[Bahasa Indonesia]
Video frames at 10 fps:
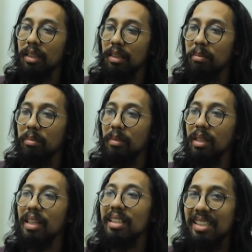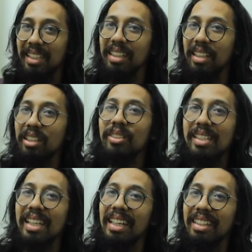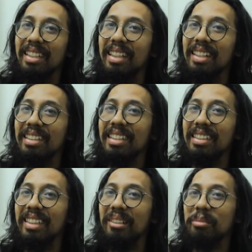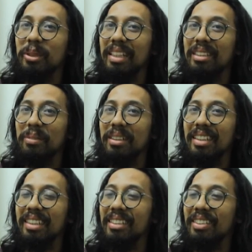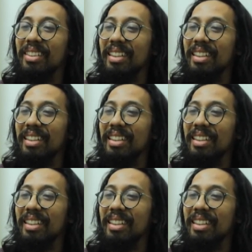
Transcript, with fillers: tetap dengan ciri keindonesiaan yang yang saya punya seperti itu.